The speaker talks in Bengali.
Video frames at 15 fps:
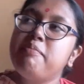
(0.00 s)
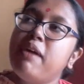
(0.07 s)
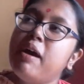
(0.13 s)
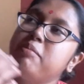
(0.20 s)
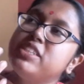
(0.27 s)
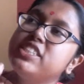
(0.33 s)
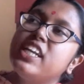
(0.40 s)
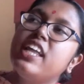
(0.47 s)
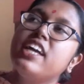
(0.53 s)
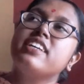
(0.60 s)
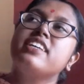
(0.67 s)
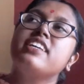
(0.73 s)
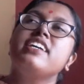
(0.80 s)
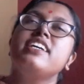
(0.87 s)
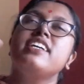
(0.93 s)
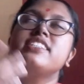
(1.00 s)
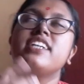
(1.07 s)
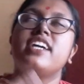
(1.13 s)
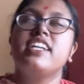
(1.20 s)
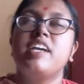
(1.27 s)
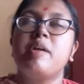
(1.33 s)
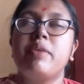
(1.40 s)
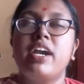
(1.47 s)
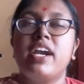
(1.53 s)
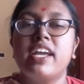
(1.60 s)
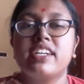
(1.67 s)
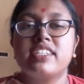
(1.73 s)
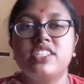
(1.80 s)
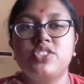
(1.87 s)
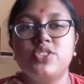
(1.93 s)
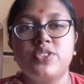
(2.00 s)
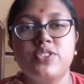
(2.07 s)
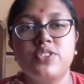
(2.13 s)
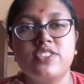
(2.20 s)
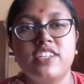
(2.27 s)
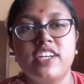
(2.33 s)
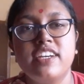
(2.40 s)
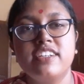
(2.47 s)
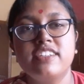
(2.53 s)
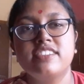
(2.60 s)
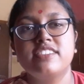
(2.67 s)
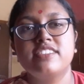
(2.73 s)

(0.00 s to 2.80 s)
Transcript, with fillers: মা বিশালা কি জানে আমার আর একটা চোখ কোথায়